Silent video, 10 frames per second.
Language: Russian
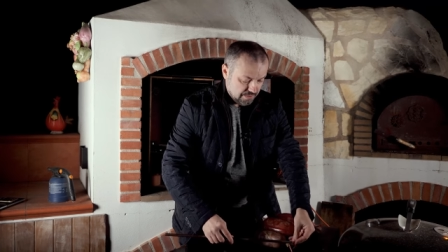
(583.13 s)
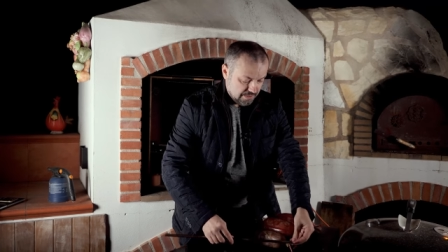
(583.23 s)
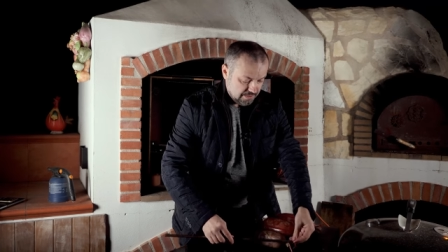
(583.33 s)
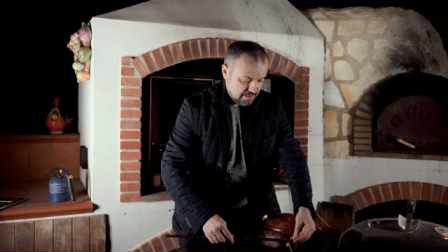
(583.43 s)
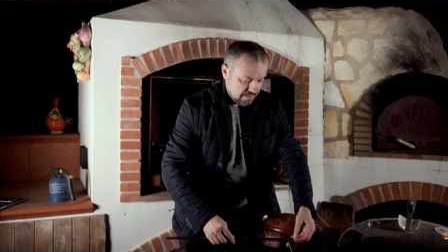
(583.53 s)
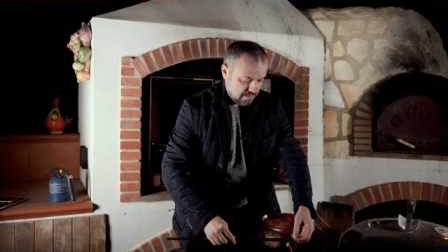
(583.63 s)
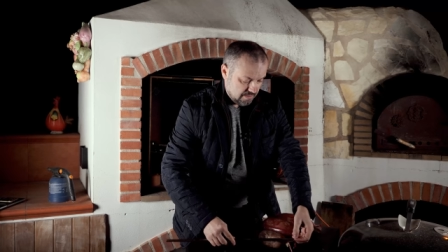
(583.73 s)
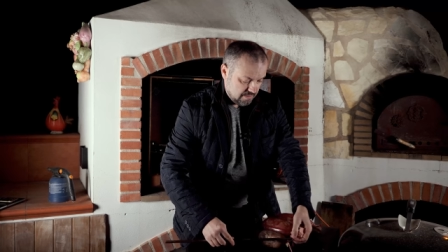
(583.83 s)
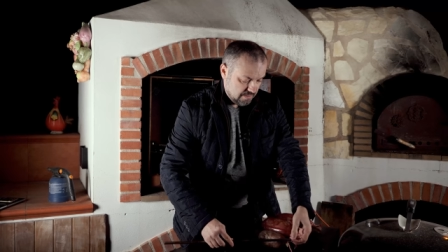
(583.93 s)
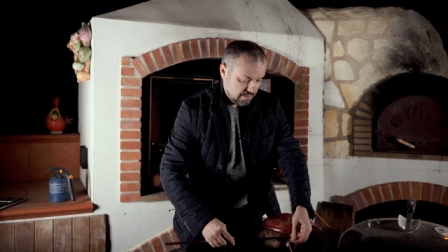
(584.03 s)
Если
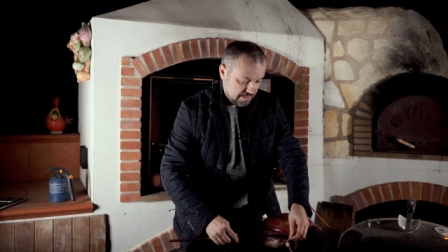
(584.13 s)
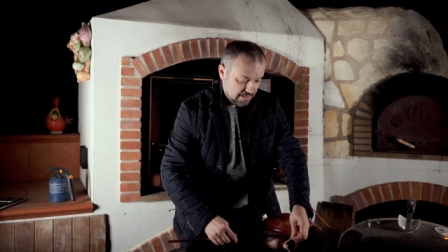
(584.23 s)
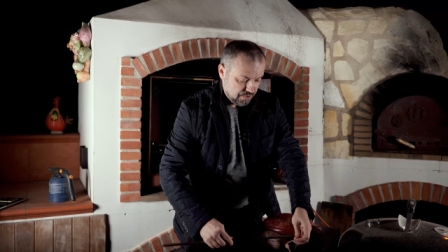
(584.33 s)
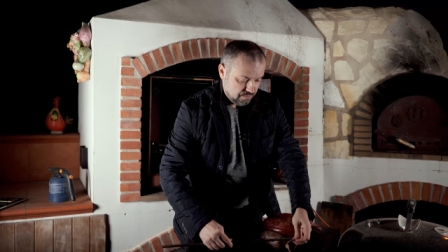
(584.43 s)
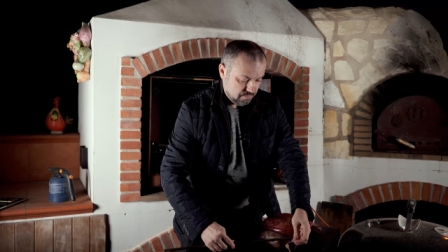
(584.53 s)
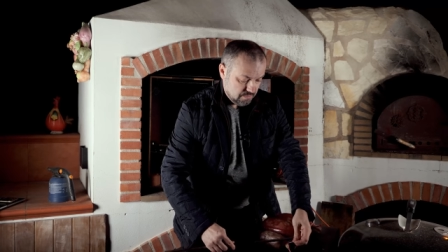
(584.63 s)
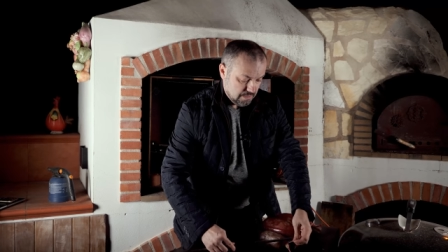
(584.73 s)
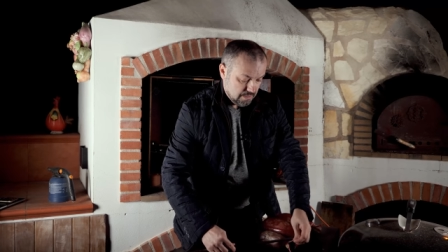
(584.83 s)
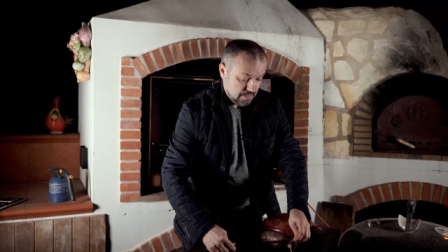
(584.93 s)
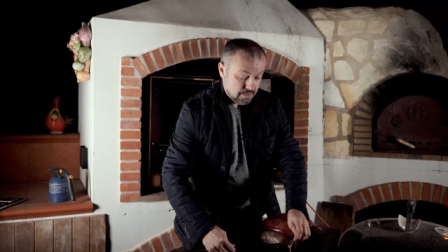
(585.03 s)
э, горячим,
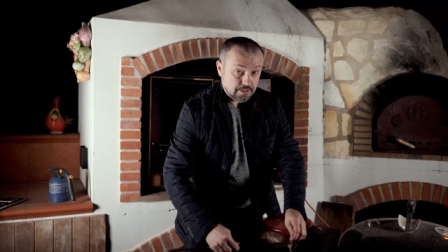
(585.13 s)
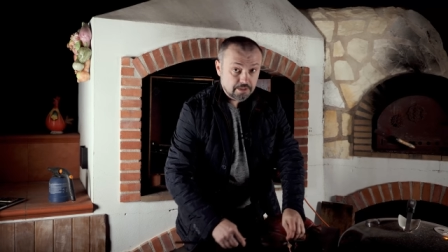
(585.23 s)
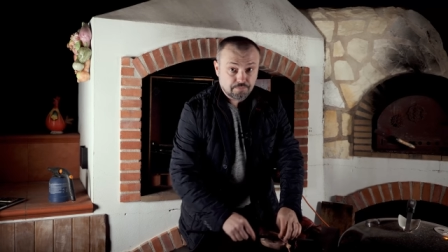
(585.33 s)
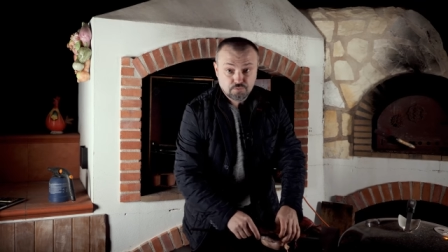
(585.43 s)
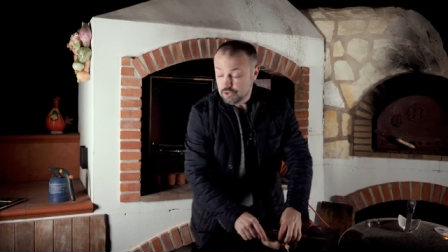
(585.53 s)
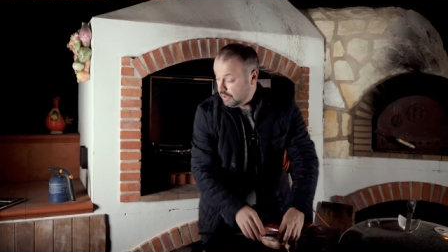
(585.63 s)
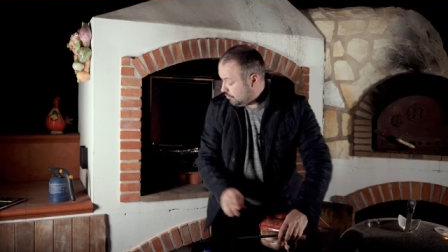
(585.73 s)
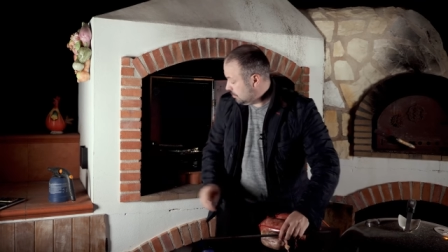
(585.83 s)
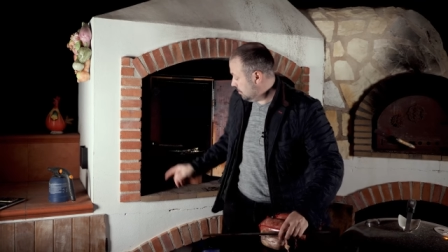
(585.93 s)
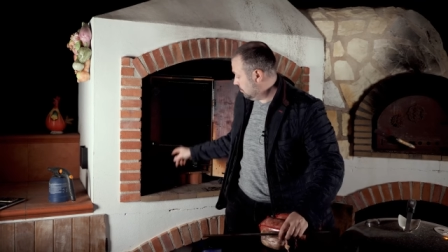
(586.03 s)
когда включаю
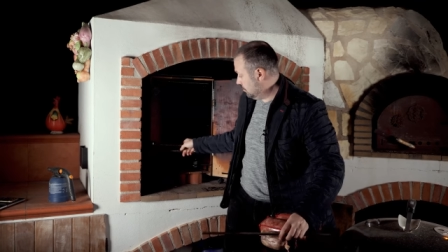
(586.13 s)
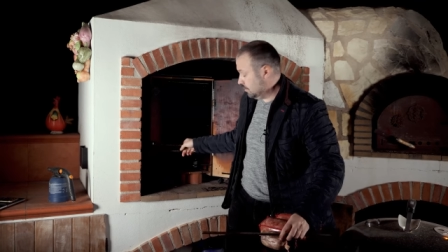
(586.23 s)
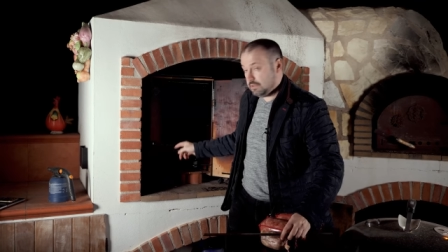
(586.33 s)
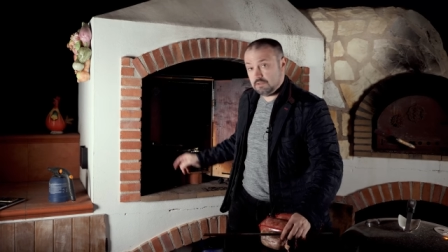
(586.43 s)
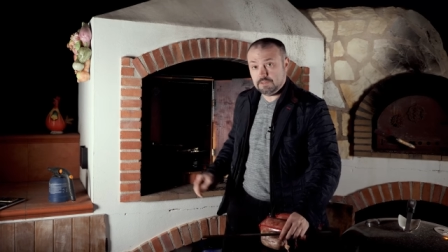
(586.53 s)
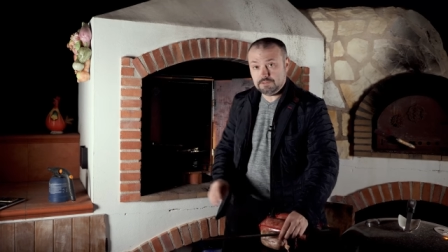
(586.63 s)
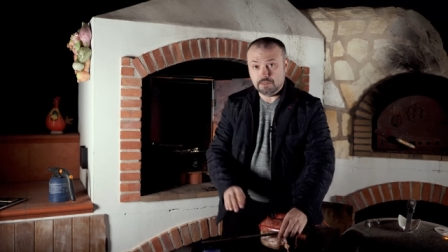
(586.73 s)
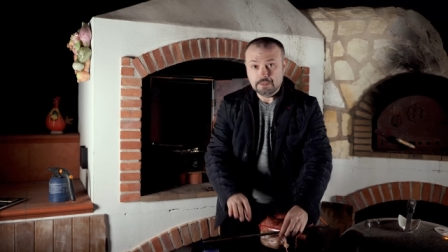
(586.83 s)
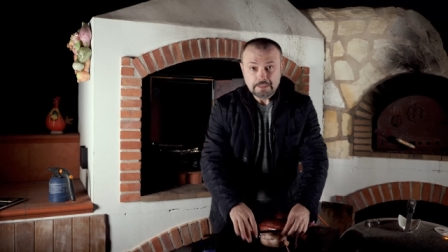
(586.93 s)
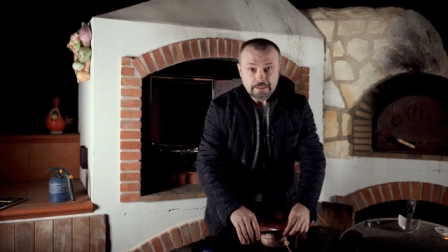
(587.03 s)
вот этот вот
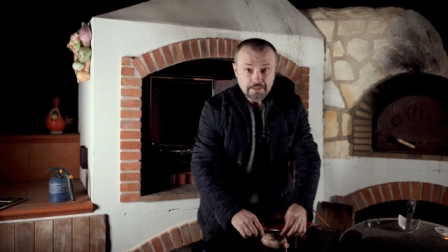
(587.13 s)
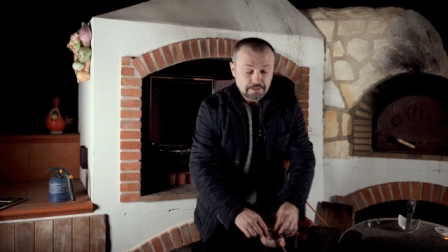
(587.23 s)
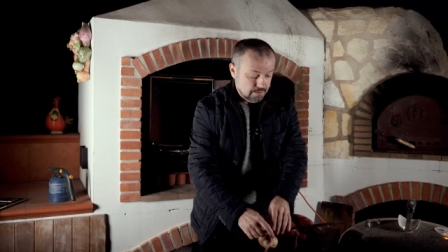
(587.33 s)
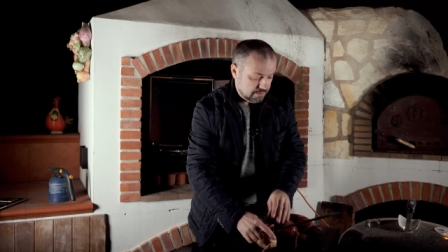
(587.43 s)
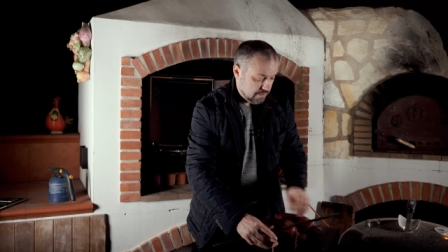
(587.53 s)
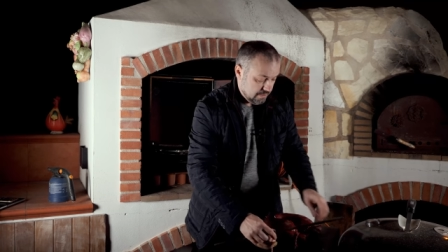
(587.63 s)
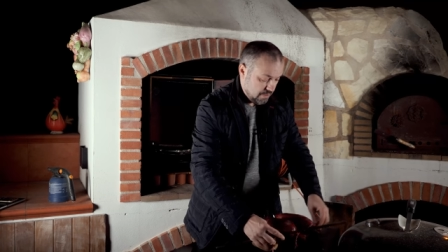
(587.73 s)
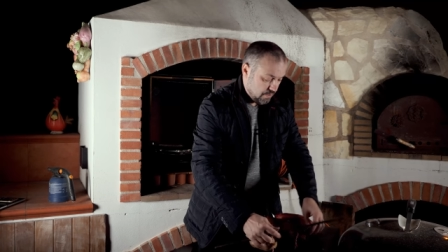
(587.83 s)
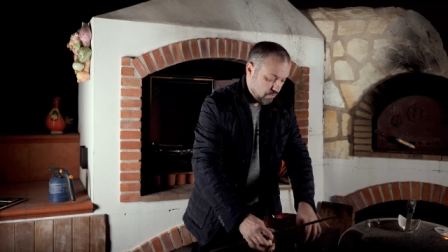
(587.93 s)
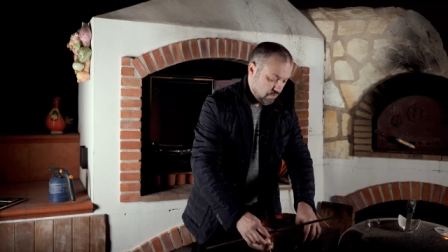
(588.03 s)
нагреватель и
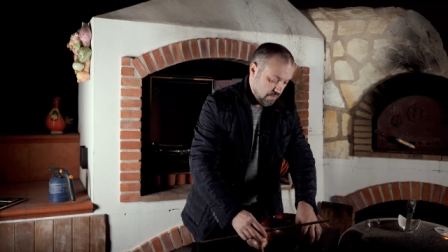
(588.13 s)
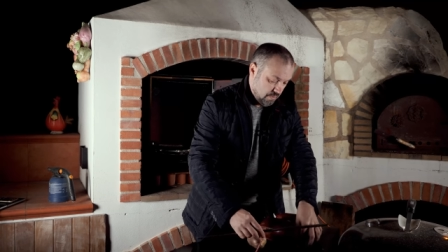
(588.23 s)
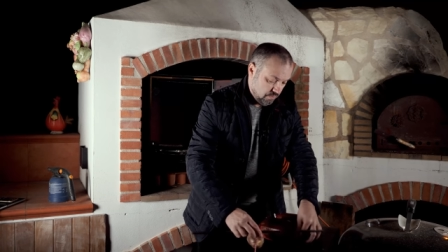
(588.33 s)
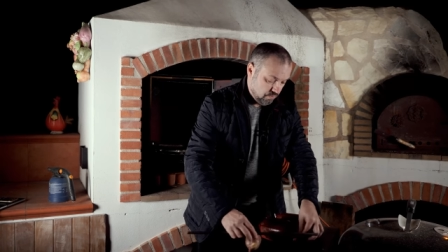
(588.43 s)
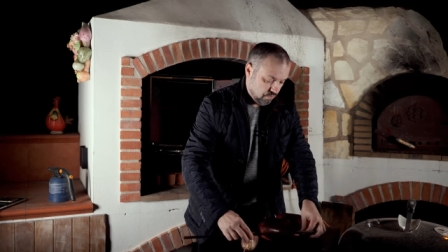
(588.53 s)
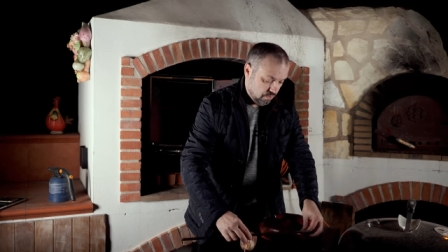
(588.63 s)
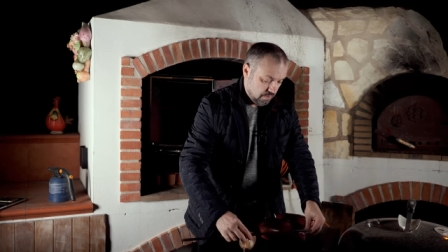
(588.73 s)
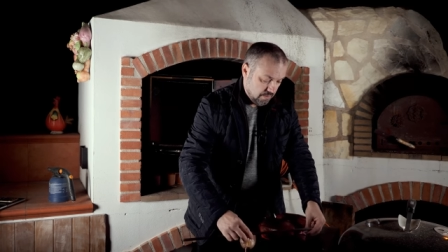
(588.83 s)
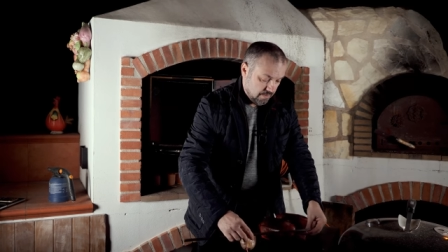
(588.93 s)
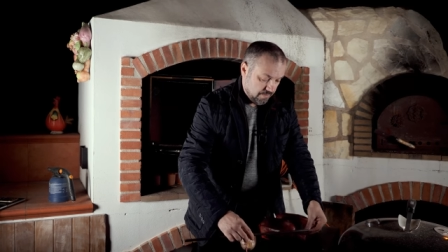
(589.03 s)
разгоняю до
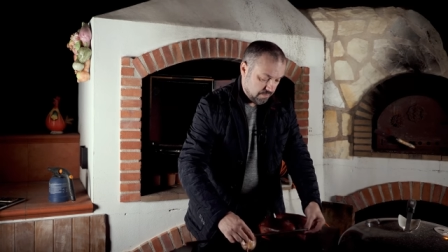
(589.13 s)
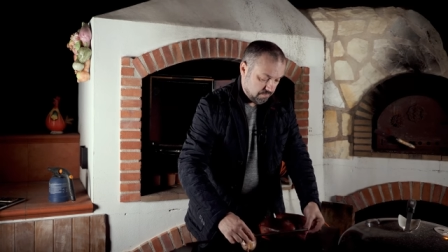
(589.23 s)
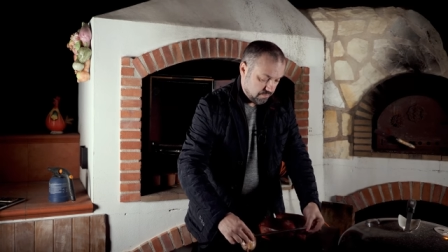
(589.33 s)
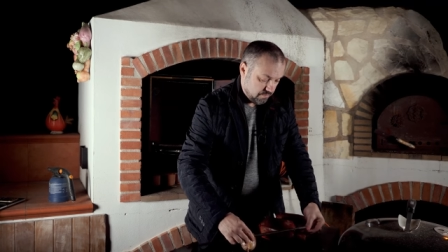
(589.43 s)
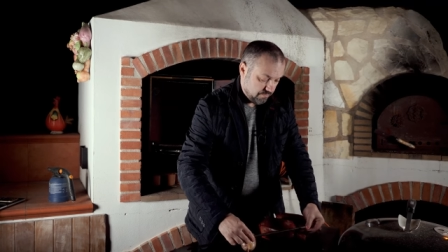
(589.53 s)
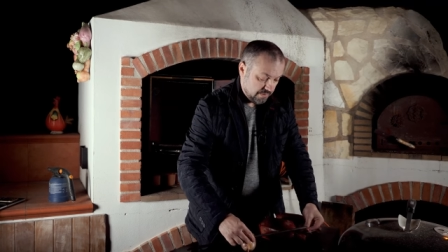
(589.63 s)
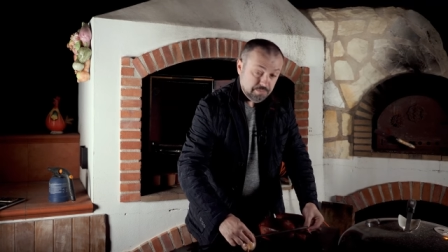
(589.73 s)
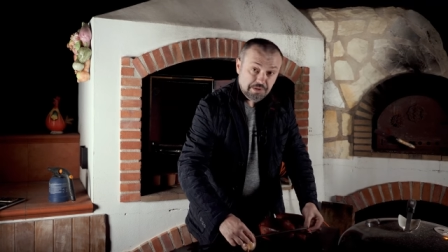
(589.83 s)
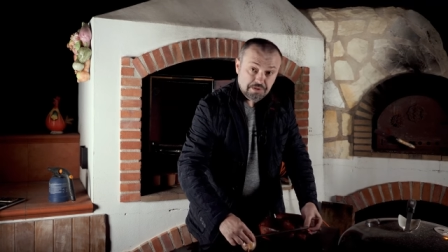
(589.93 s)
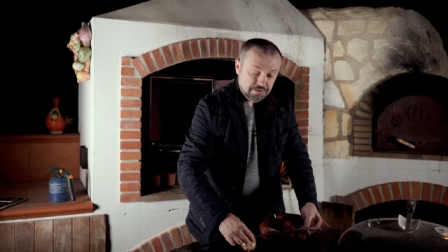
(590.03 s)
там
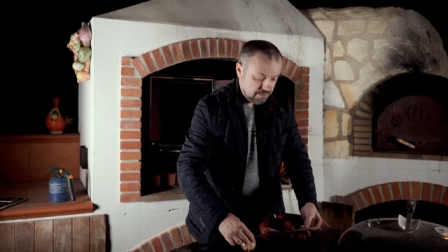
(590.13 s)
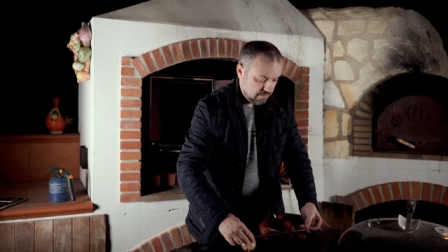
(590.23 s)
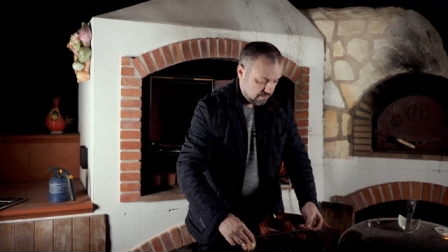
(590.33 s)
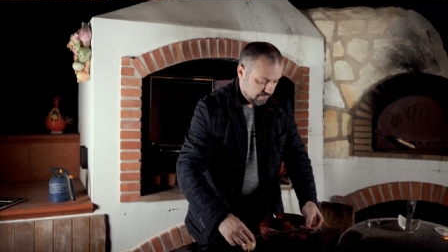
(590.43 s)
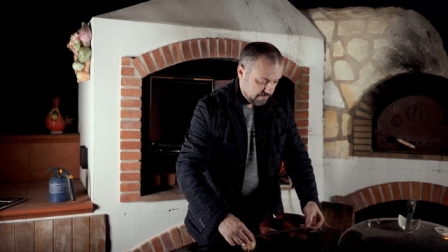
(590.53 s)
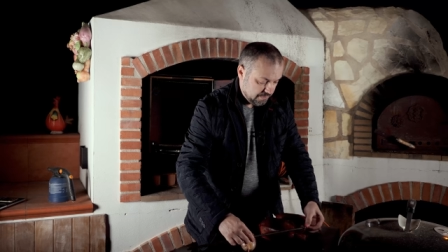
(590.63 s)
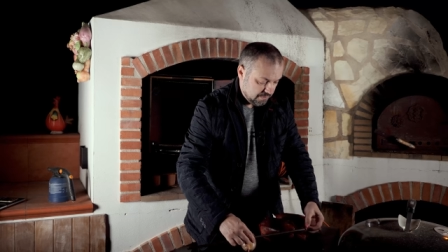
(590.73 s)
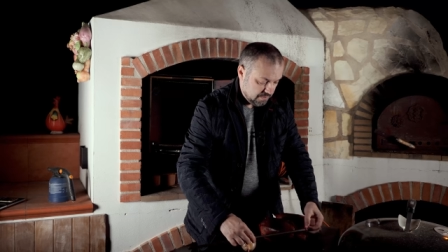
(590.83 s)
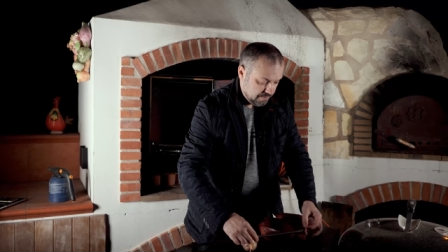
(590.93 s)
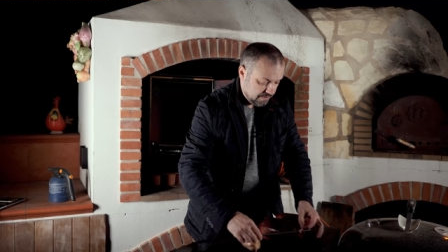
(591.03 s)

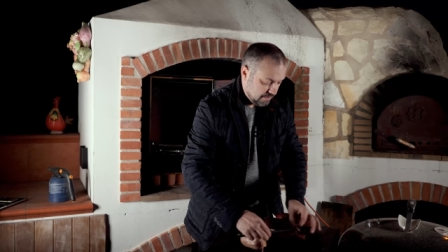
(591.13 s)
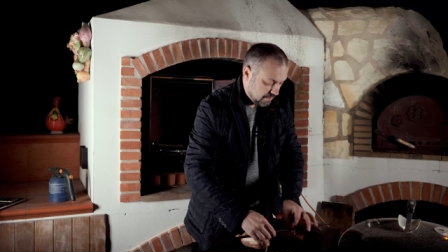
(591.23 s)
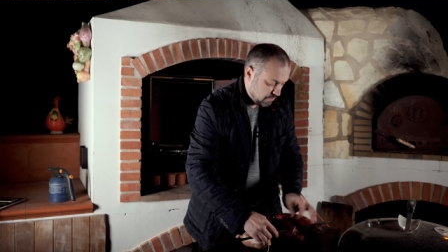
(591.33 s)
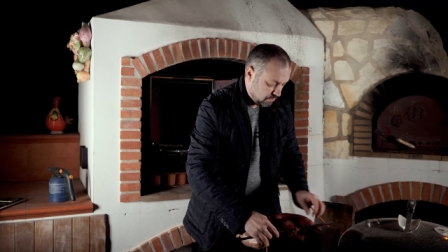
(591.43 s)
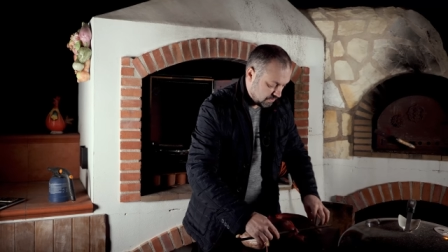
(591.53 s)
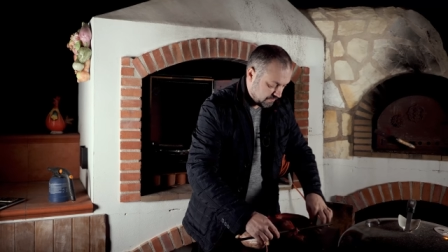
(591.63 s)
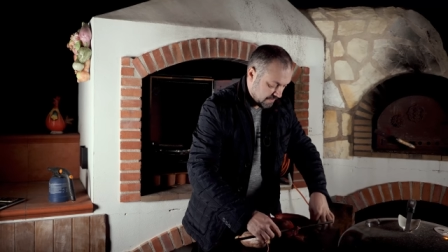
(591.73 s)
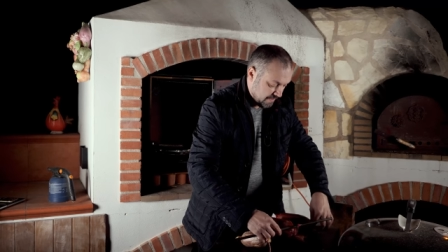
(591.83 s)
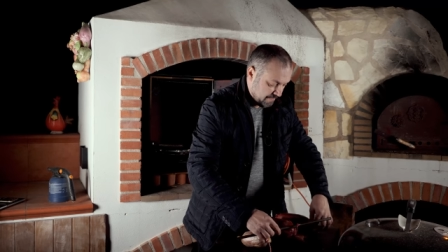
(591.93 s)
80-85 градусов,